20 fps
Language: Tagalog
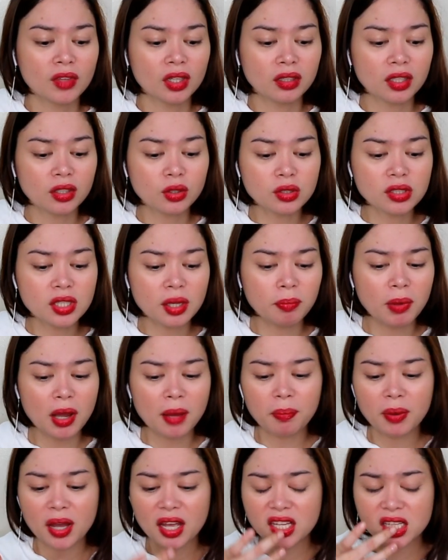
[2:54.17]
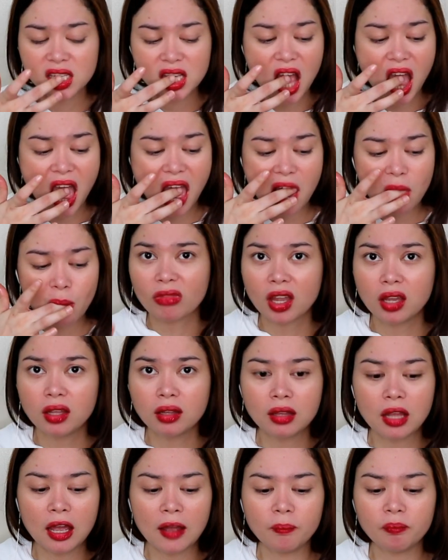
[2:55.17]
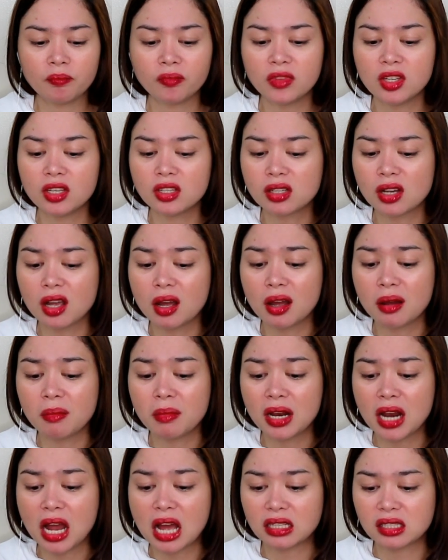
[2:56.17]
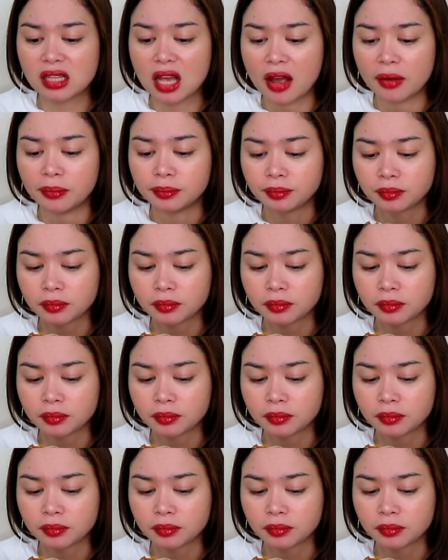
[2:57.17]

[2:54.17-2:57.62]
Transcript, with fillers: Dito sa Popeyes, hindi, hindi siya malasa.